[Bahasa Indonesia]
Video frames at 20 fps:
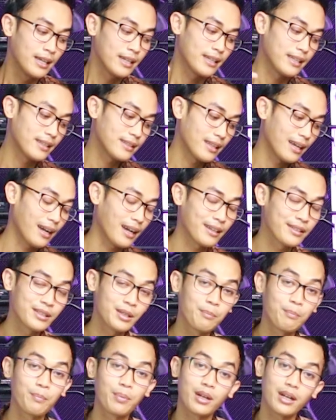Kita
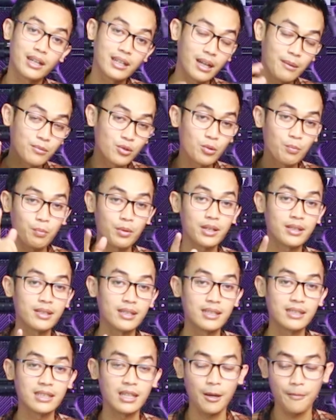kasih peredam super
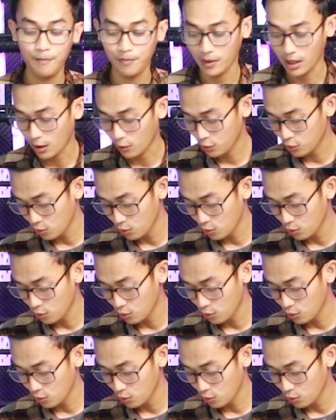senyap, lalu